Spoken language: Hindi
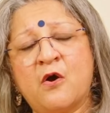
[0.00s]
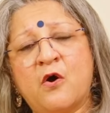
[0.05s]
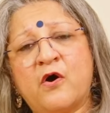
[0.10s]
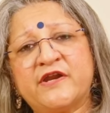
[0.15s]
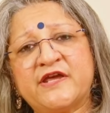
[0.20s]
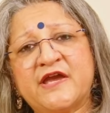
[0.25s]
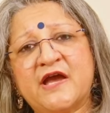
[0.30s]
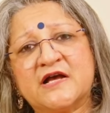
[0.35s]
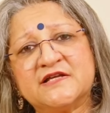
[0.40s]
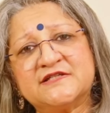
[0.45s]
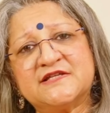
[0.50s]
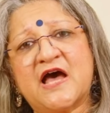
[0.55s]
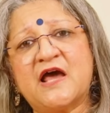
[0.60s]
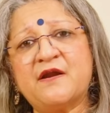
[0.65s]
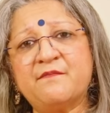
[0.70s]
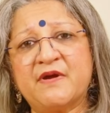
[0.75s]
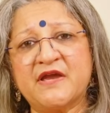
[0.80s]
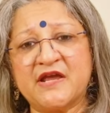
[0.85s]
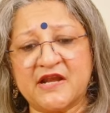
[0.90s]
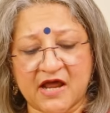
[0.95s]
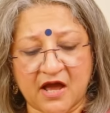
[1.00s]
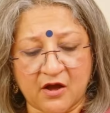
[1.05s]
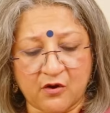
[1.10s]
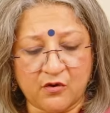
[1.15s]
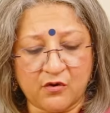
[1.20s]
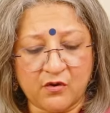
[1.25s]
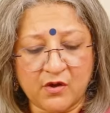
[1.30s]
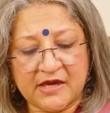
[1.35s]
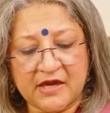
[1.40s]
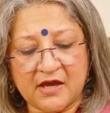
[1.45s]
और ये हज़ार
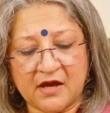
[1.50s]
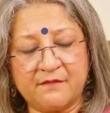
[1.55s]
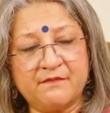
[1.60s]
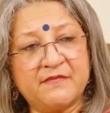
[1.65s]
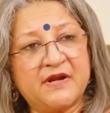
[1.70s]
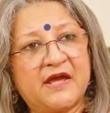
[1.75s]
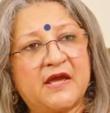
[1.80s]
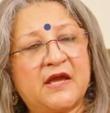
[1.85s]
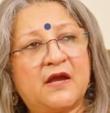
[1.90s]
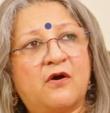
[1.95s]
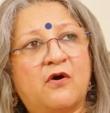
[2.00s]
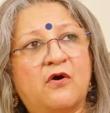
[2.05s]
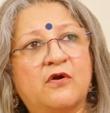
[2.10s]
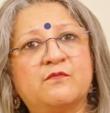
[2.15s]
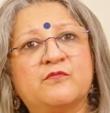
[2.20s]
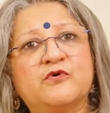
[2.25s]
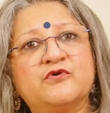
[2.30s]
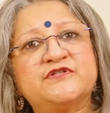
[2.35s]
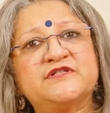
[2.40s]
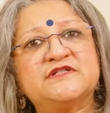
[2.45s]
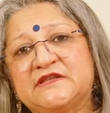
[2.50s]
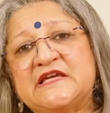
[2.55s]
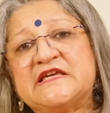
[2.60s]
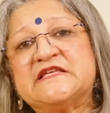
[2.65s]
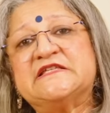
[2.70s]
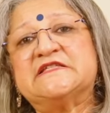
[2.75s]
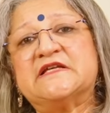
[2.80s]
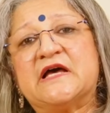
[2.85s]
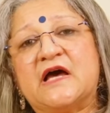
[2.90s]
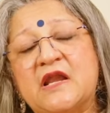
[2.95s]
महिलाओं की हमने ऑलमोस्ट
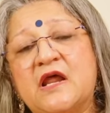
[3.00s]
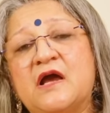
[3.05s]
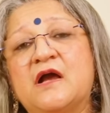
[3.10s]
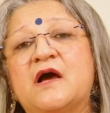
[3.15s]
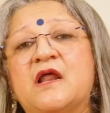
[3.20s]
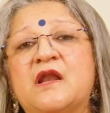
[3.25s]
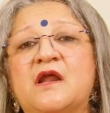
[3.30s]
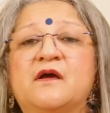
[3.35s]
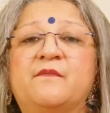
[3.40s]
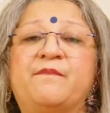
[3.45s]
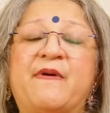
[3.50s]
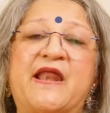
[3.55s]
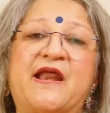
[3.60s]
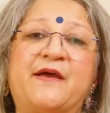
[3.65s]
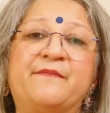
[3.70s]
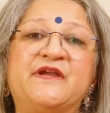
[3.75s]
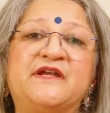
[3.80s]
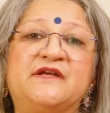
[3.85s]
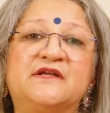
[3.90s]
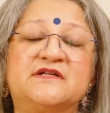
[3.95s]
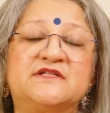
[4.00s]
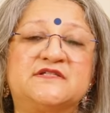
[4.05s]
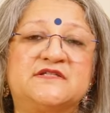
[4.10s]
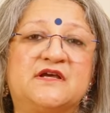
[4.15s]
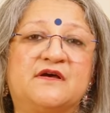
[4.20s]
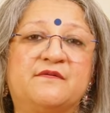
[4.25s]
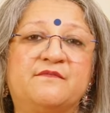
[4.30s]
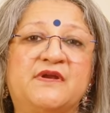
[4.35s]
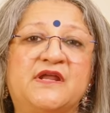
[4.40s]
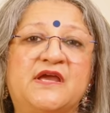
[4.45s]
तीस अलग अलग पैरामीटर से
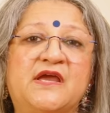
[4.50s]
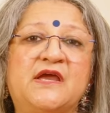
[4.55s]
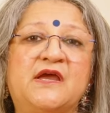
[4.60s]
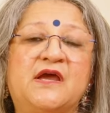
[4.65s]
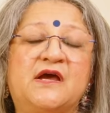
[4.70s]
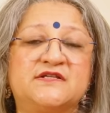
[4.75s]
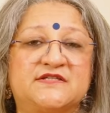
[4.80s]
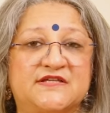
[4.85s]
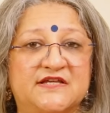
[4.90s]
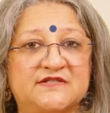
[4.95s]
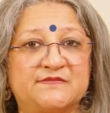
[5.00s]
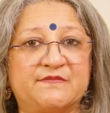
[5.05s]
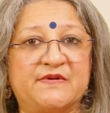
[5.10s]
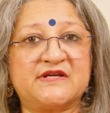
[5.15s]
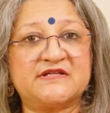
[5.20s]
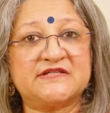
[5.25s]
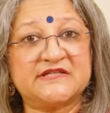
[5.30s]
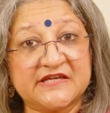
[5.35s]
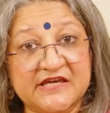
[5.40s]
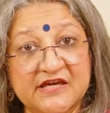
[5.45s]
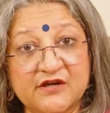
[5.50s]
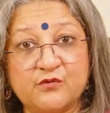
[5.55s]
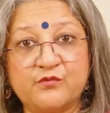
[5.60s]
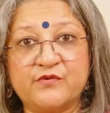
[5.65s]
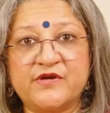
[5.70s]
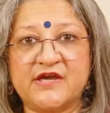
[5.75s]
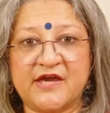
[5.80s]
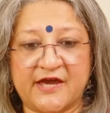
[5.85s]
हमने असेसमेंट्स की हुई